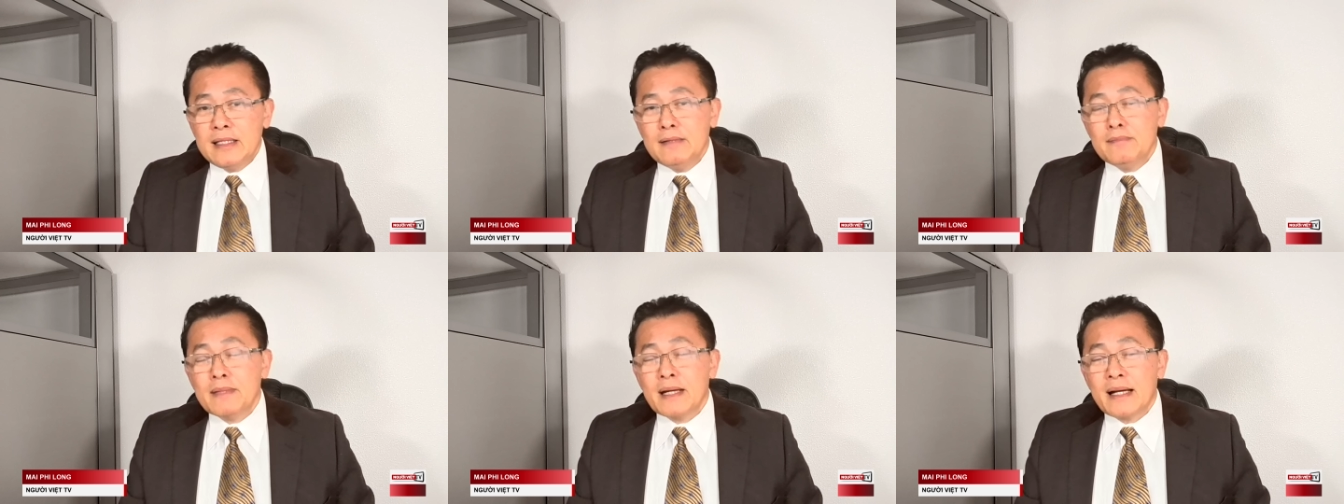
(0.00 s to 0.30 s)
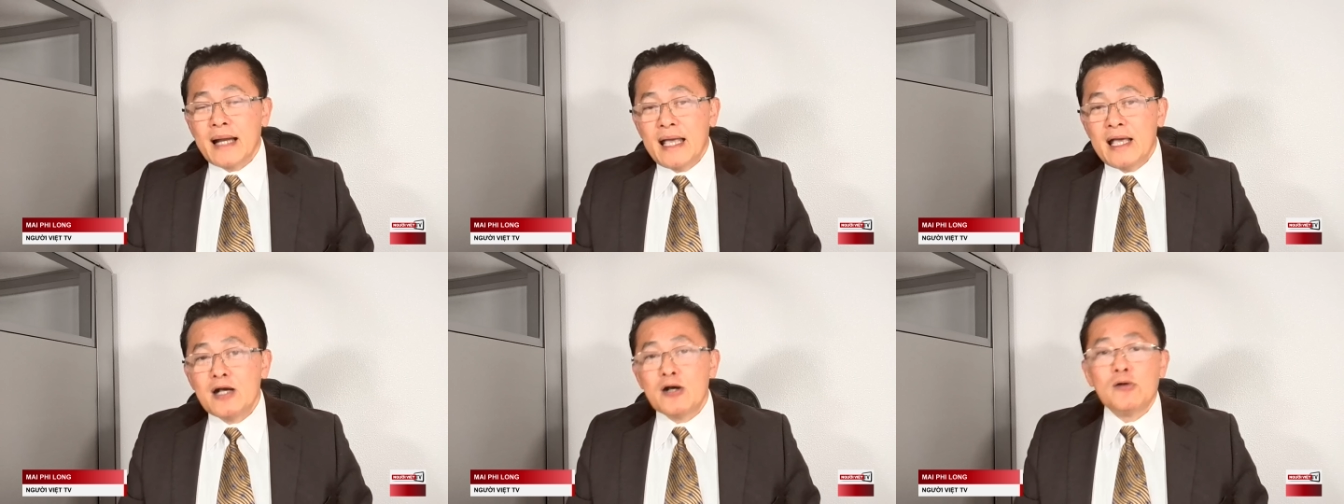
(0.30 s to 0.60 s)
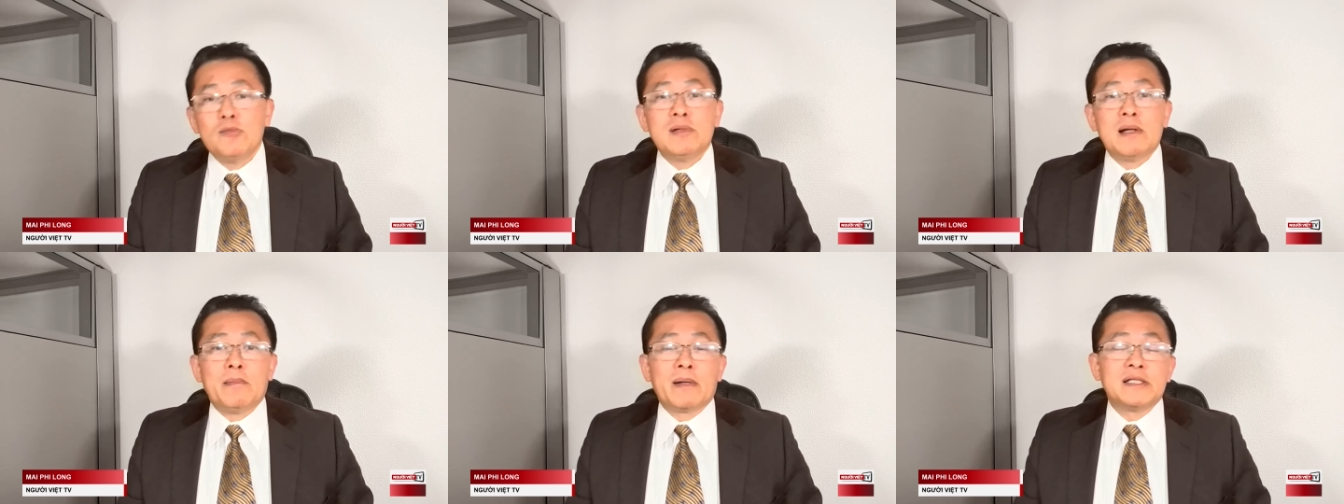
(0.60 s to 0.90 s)
nhưng mà đây
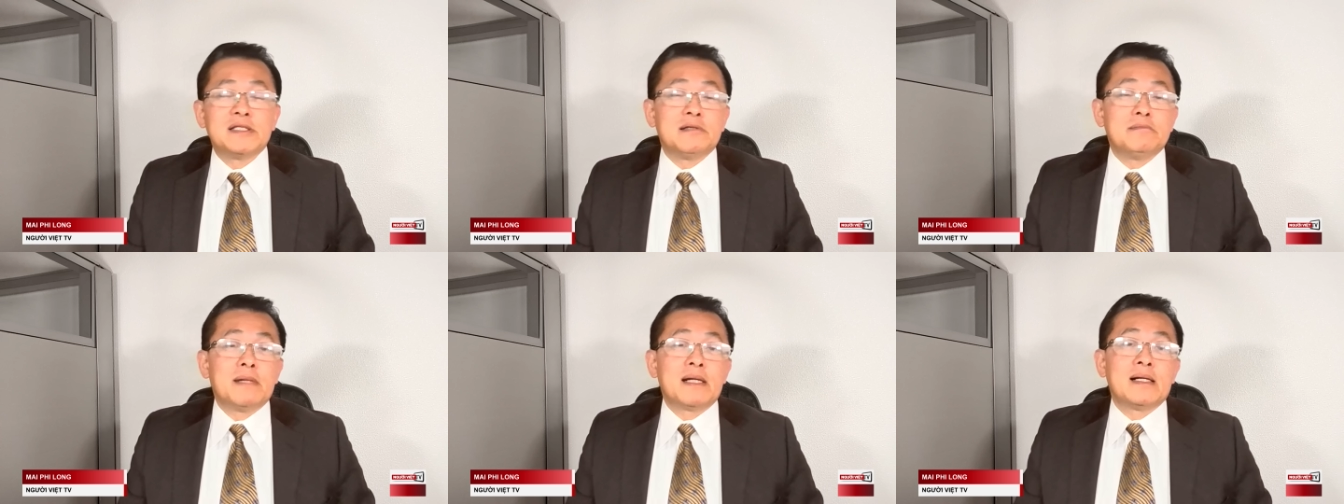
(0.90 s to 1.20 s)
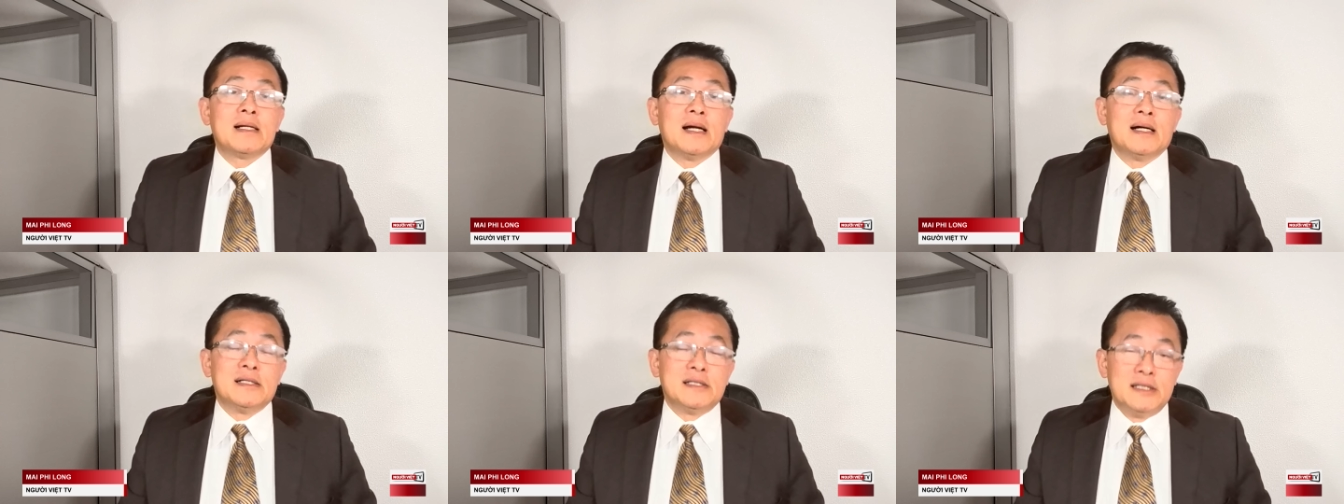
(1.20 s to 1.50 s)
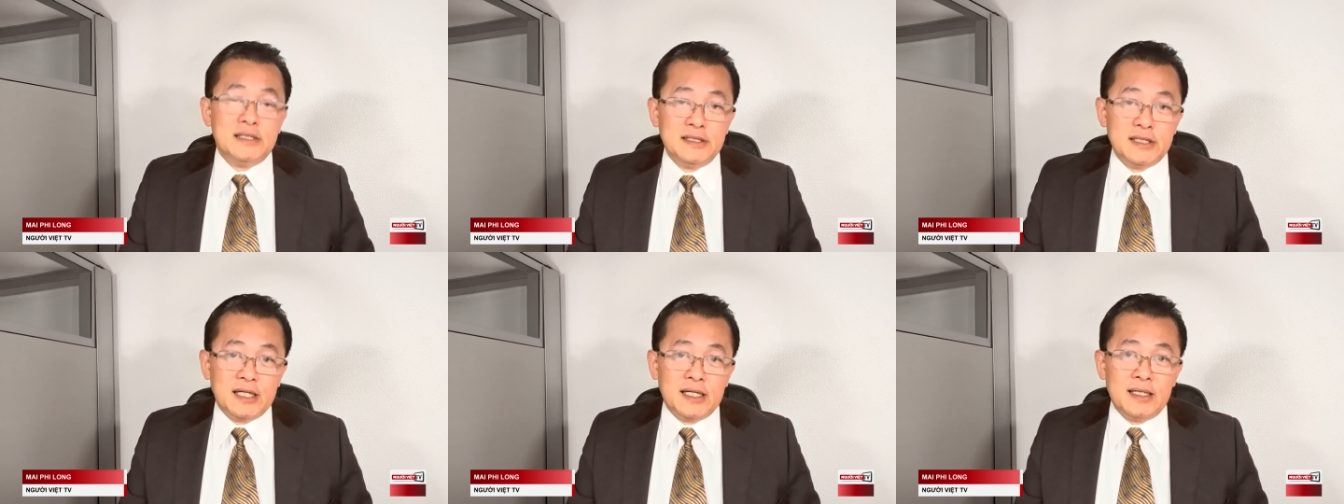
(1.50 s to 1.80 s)
cũng là một cái sự bất lợi
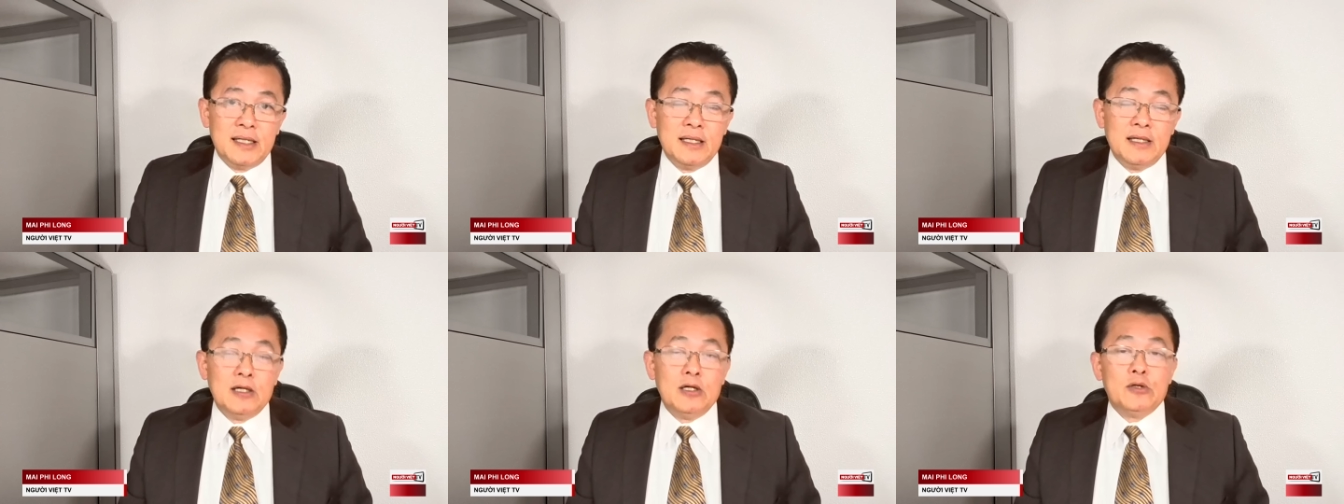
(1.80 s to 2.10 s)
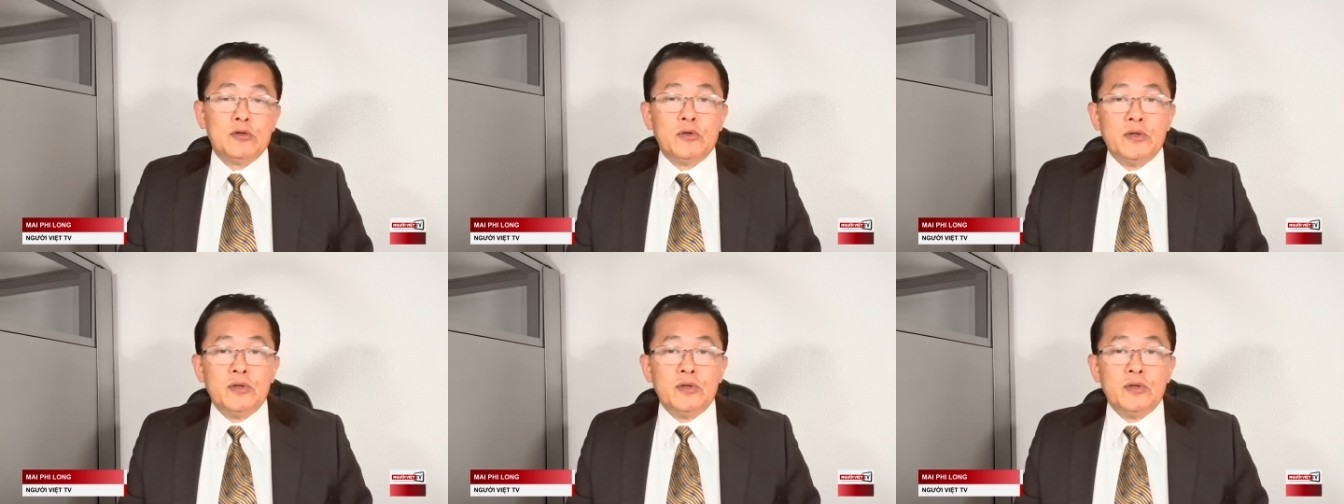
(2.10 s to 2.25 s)
chính trị